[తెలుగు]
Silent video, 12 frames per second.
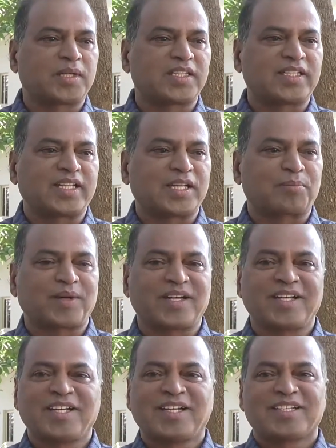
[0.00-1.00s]
పెట్టిందే తప్ప
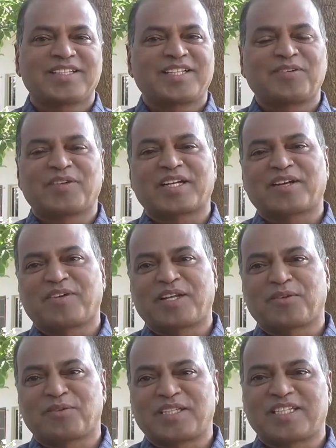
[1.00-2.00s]
దీని వెనుక
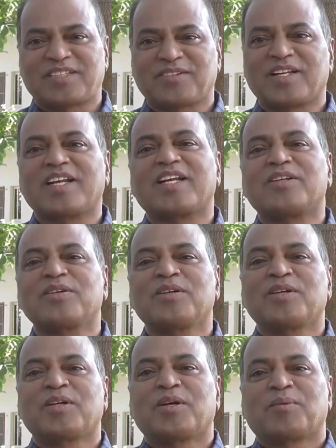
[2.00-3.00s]
వేరే ఉద్దేశం ఏం లేదు
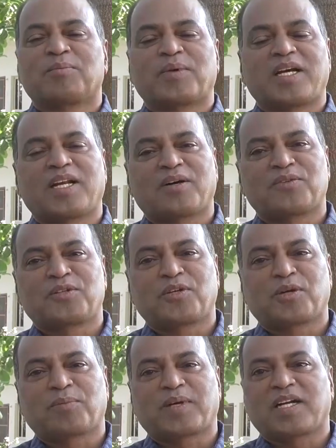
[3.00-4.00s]
మహిళా
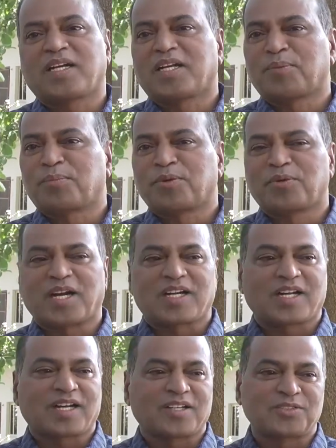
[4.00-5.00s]
ఉద్యోగుల పట్ల నేను ఎప్పుడు కూడా
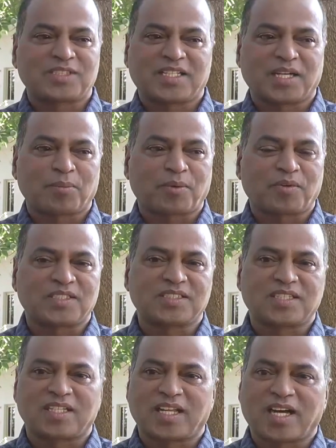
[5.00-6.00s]
అట్లా అనుచితంగా
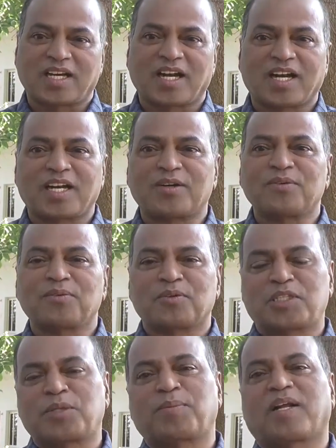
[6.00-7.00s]
ప్రవర్తించిన దాఖలాలు లేవు
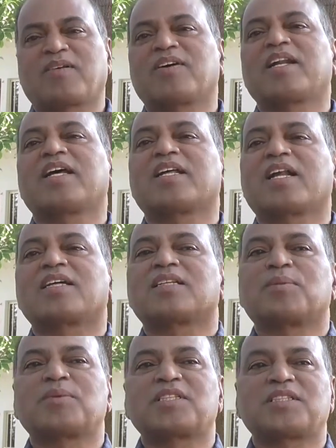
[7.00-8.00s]
వృత్తిపరమైన ఏదైనా
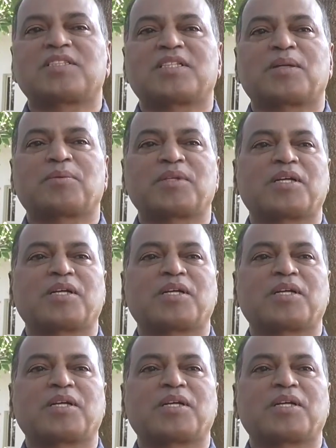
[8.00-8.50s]
సమీక్షించినప్పుడు